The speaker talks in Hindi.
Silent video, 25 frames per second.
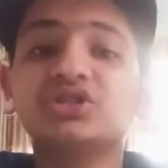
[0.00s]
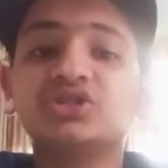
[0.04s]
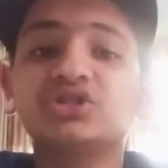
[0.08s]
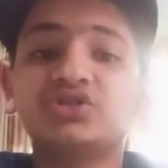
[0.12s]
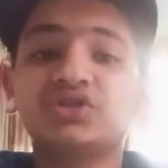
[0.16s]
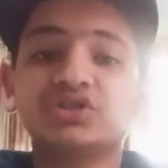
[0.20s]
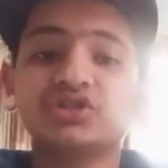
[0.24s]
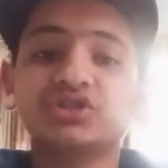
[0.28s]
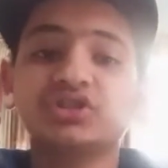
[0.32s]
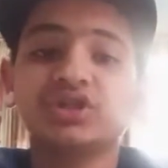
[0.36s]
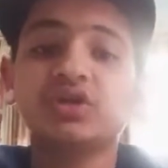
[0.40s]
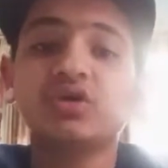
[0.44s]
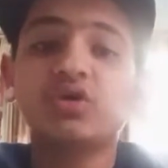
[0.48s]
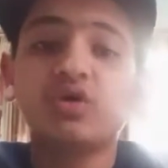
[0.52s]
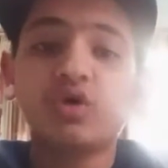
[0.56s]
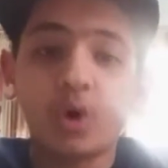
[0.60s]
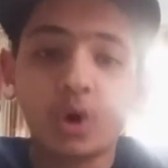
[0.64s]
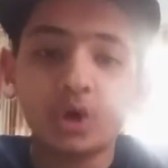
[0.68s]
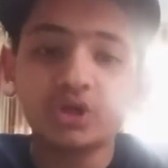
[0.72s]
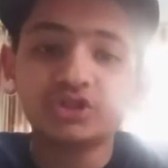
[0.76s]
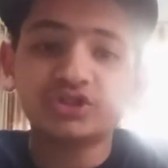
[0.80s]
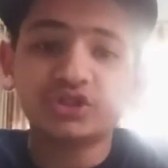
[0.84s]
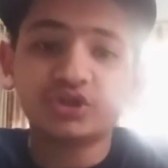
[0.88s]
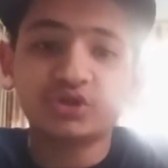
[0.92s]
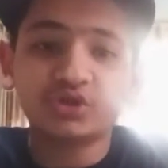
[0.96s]
कंस्ट्रक्शन कंस्ट्रक्शन
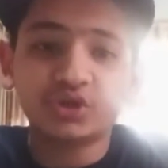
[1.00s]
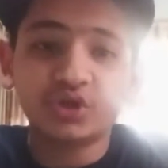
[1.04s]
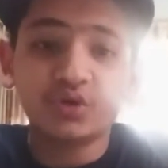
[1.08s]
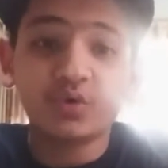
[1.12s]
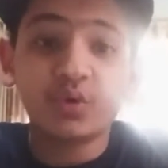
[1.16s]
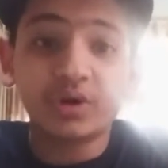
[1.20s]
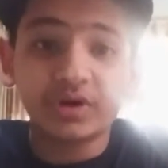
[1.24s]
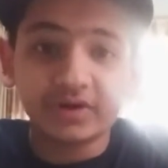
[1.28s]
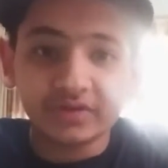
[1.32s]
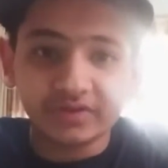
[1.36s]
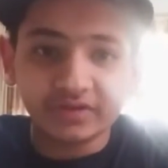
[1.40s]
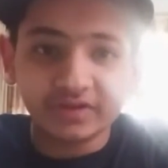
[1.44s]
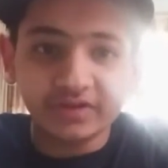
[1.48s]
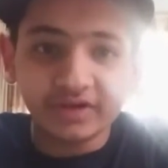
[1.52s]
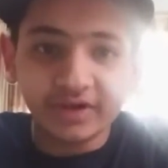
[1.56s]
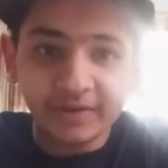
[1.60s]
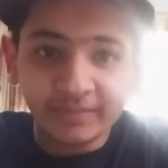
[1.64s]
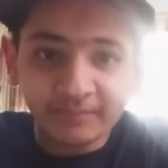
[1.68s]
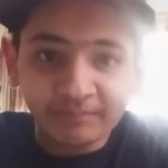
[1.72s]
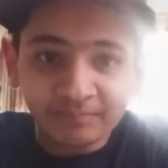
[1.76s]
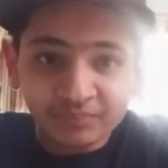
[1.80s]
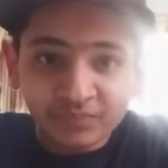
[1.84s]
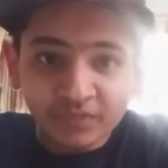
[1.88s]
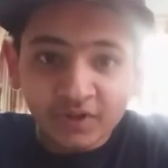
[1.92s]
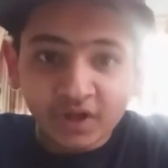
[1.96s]
कॉस्ट है उसकी वो कितनी है